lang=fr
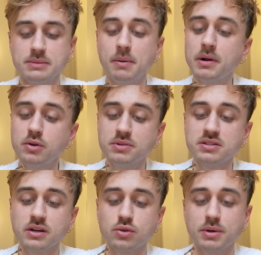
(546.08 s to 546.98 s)
C'est pas mal le petit
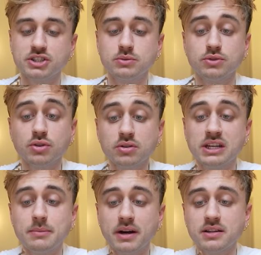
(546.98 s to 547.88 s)
steak d'aubergine, on sent
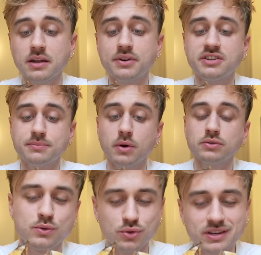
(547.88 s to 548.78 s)
qu'il est mariné effectivement.
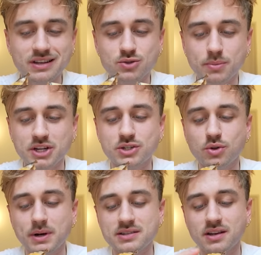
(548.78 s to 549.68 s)
Je déteste l'aubergine de
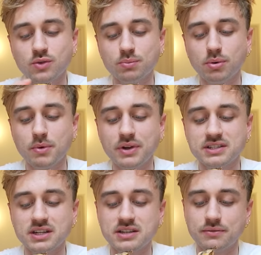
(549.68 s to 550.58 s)
base, hein, donc pour me faire
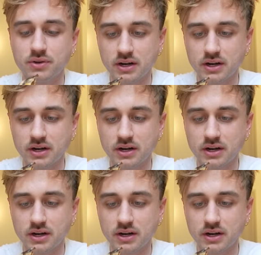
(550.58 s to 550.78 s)
dire ça, faut y